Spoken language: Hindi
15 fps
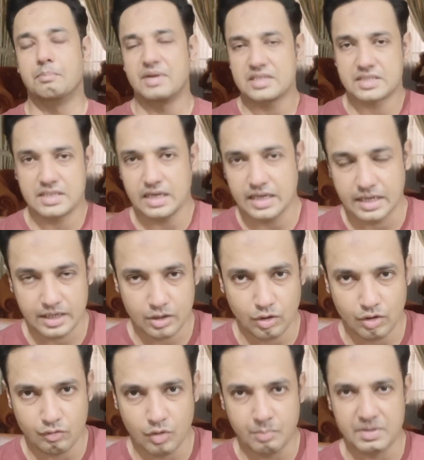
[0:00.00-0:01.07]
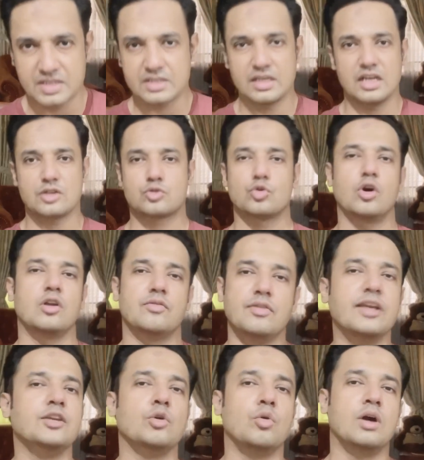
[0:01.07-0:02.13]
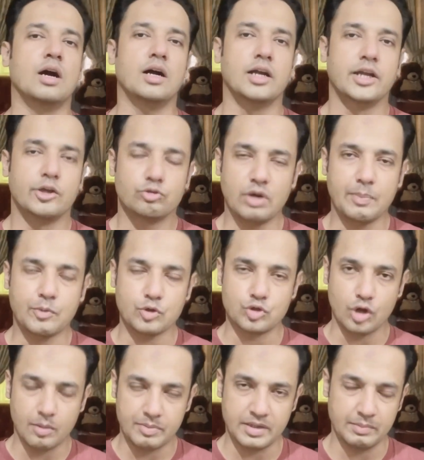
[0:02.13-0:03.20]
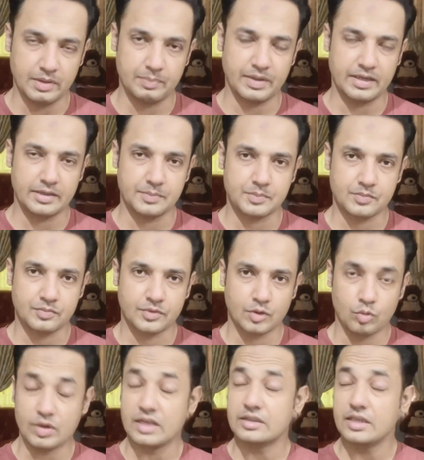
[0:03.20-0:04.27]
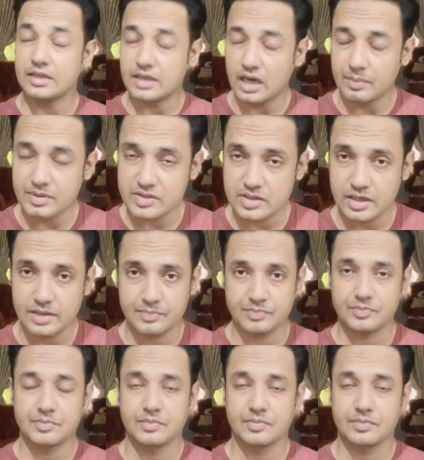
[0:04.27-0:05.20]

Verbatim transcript: मसला है और वो मसला सॉल्व नहीं होगा तो आपको जॉब नहीं मिल पाएगी कहती है क्या मसला है